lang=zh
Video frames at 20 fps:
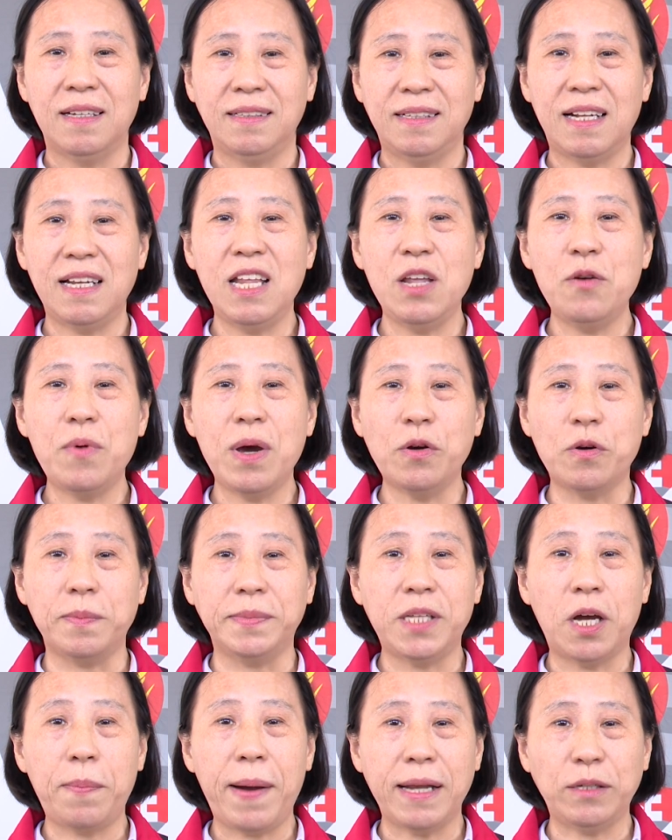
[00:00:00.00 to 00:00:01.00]
那另外，我
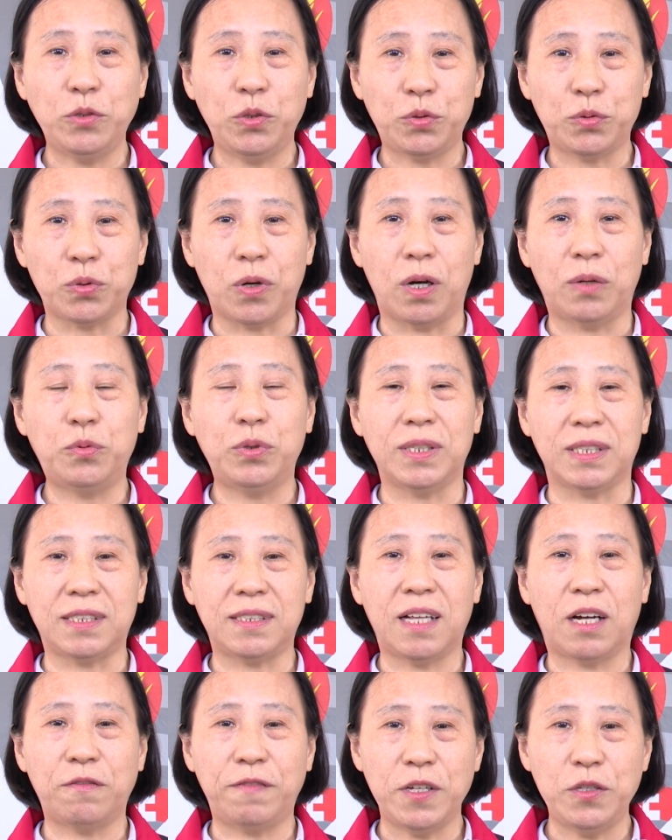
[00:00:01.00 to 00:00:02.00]
们到派出所或者
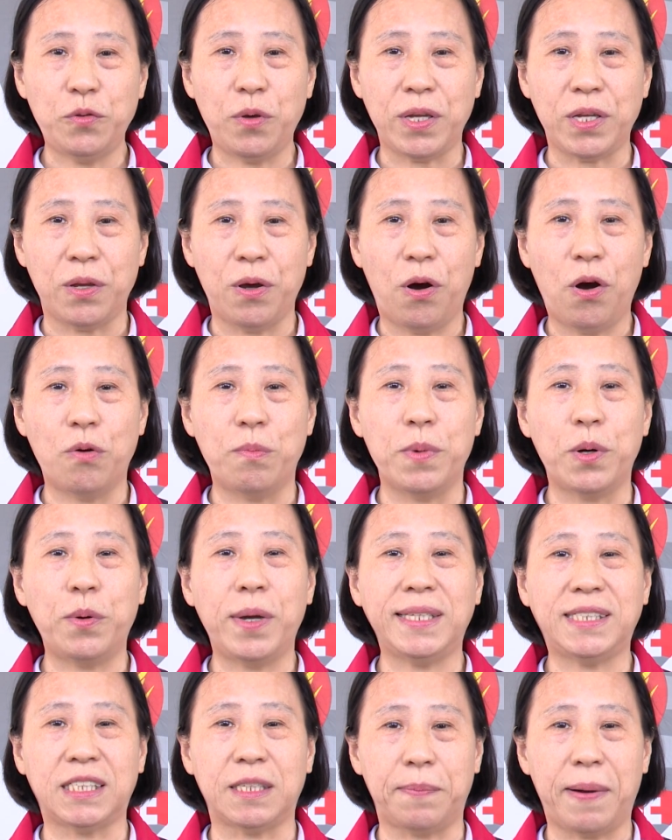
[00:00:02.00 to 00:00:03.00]
是到分队以后，我们
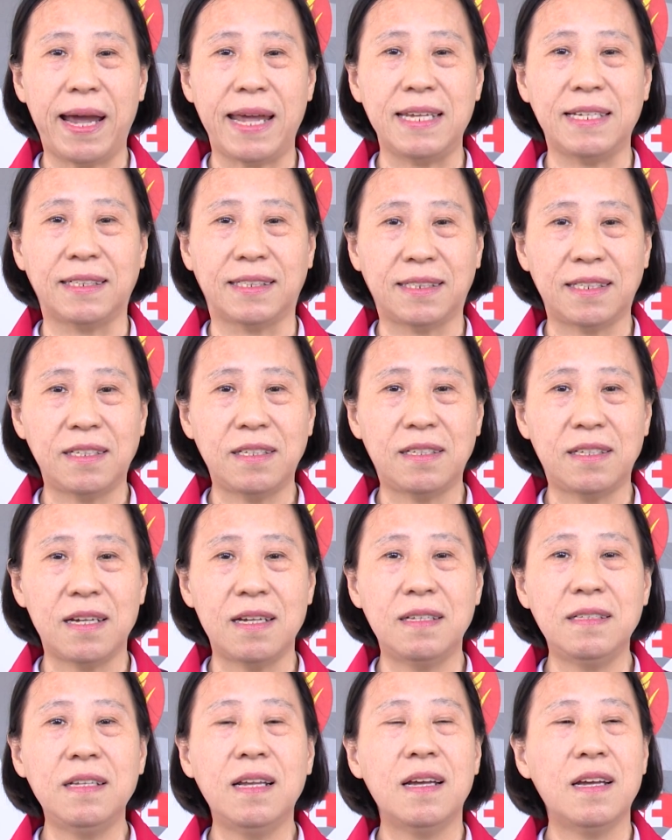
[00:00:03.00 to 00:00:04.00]
会指派一个资
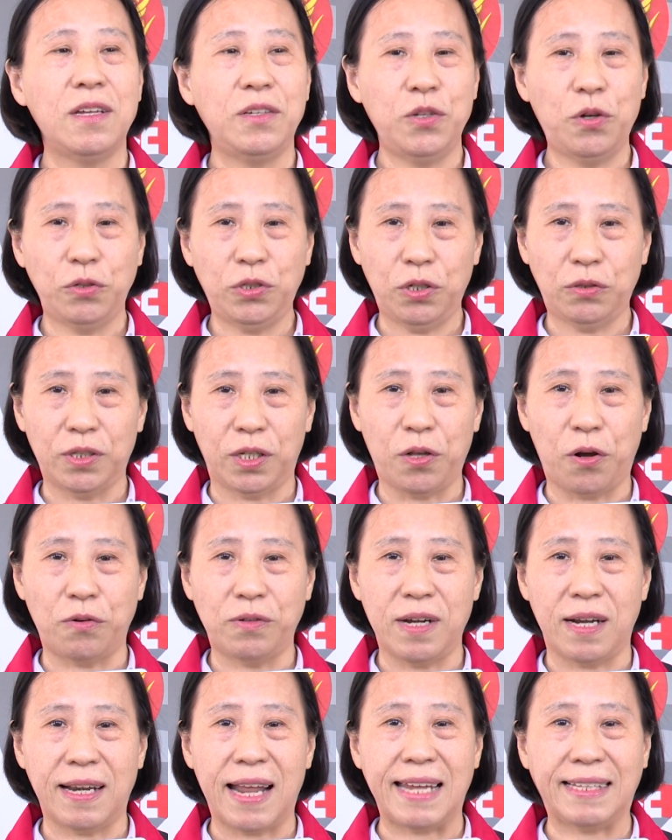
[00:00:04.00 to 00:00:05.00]
深优秀的
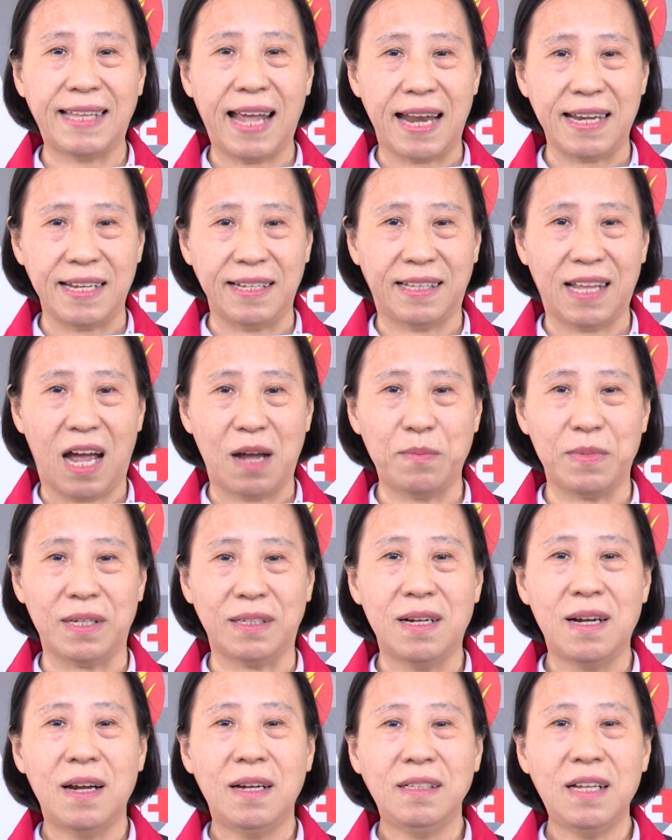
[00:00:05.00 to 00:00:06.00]
同仁来带领他
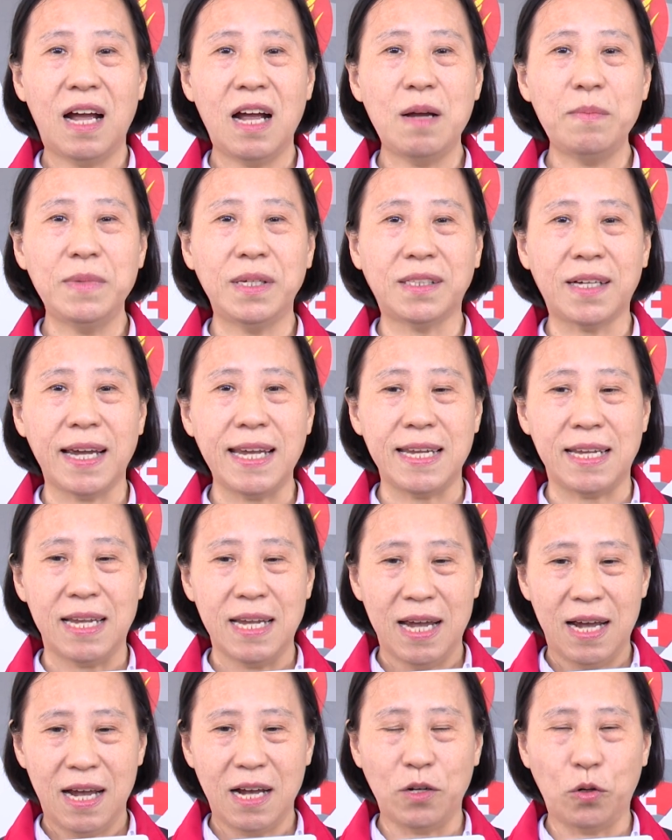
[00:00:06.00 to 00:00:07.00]
们，让他们可以
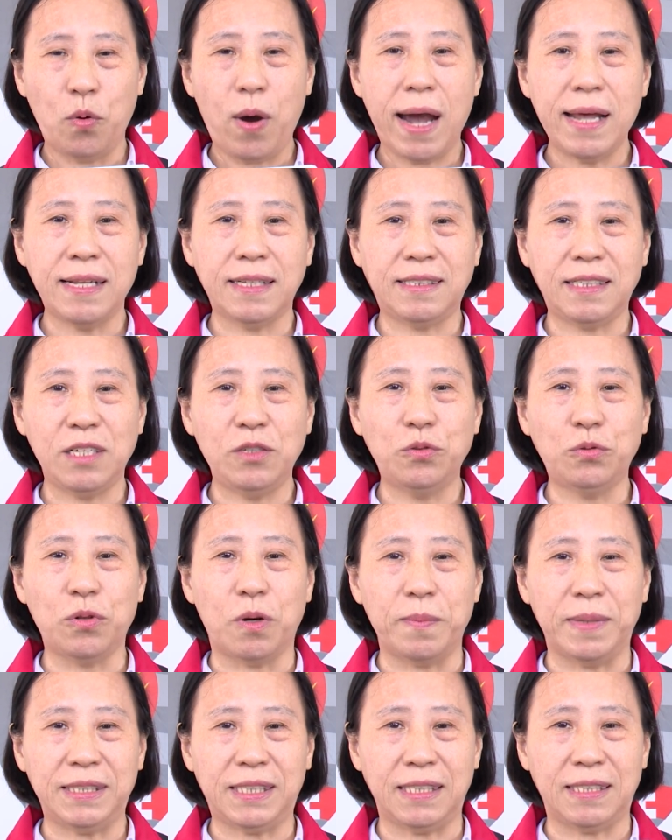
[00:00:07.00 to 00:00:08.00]
很快的进入
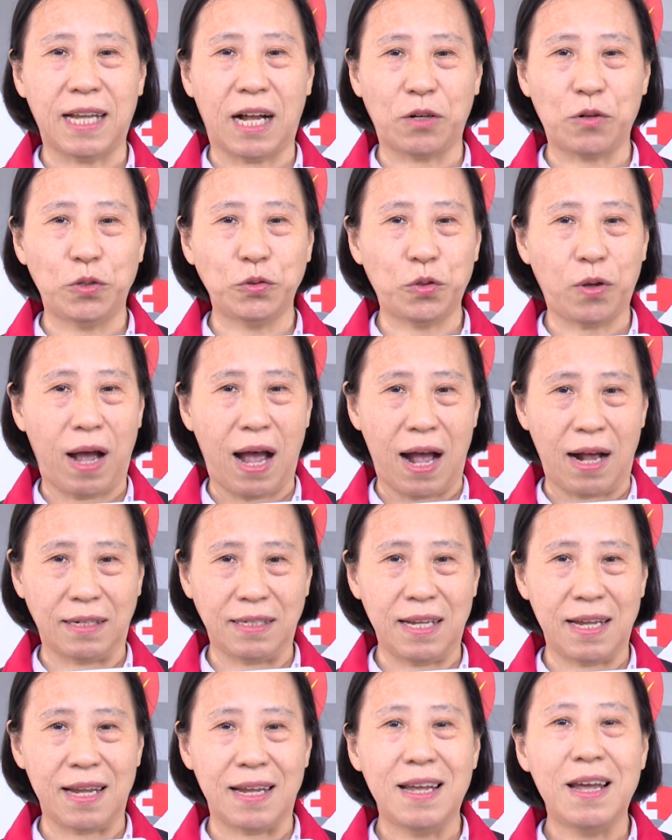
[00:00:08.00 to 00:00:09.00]
我们警察工作行
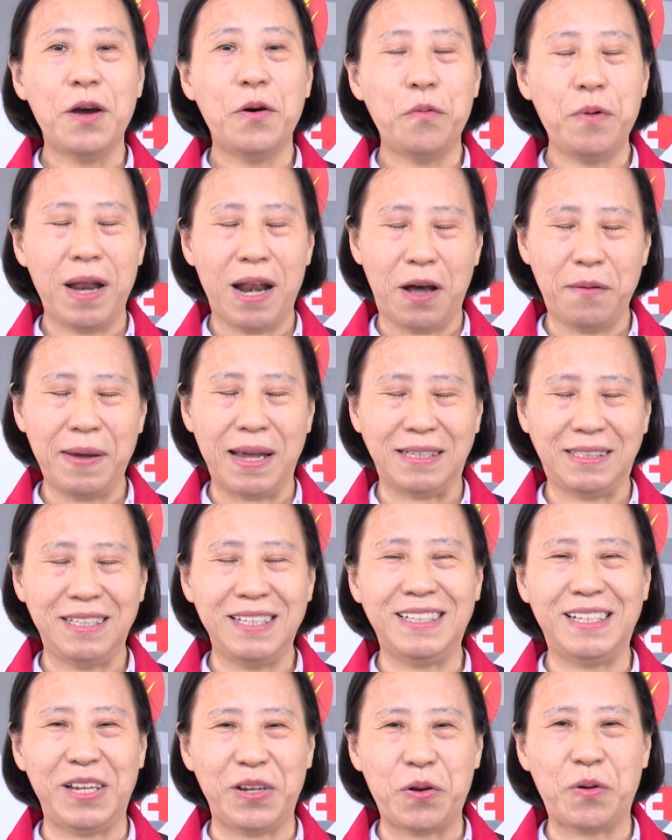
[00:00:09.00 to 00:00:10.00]
列，为老百
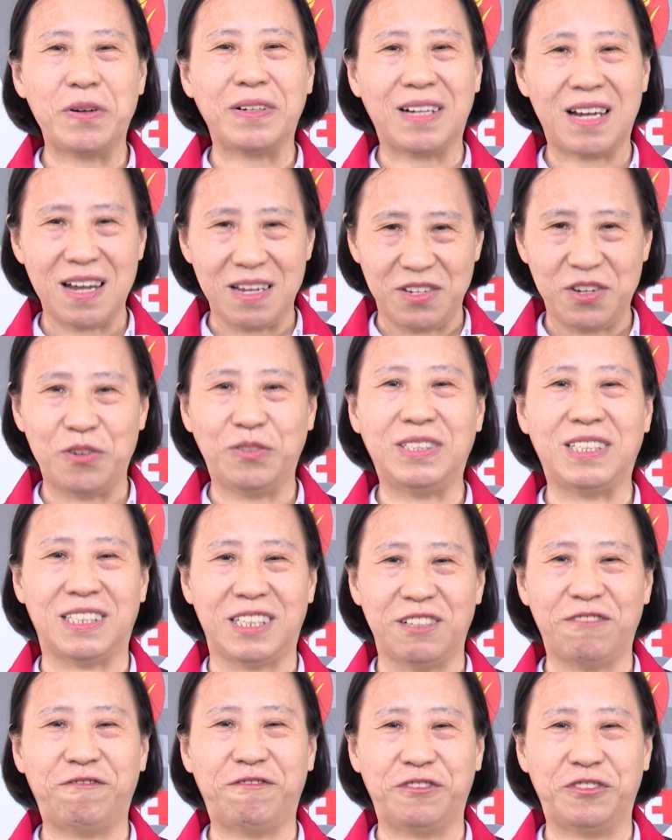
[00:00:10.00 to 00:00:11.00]
姓提供更优质
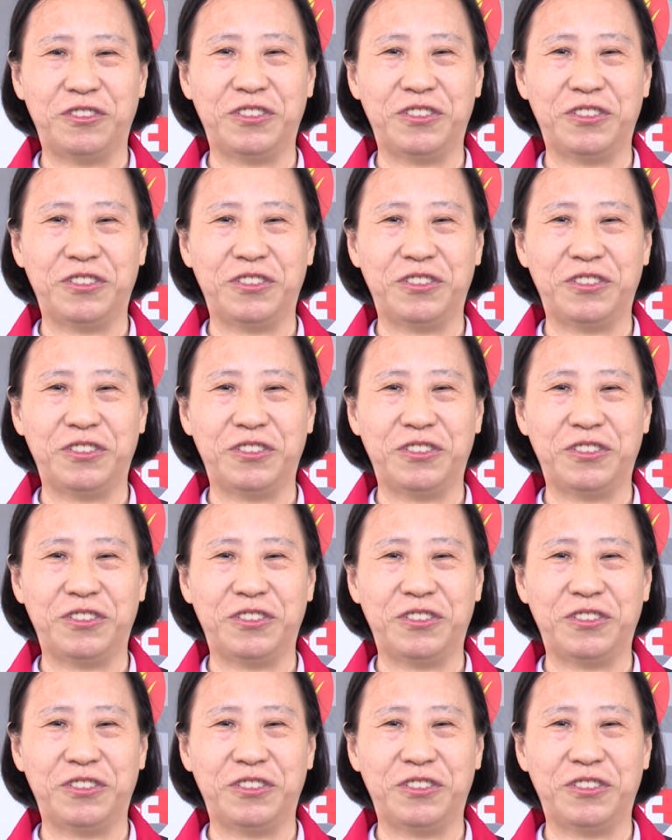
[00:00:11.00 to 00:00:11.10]
的服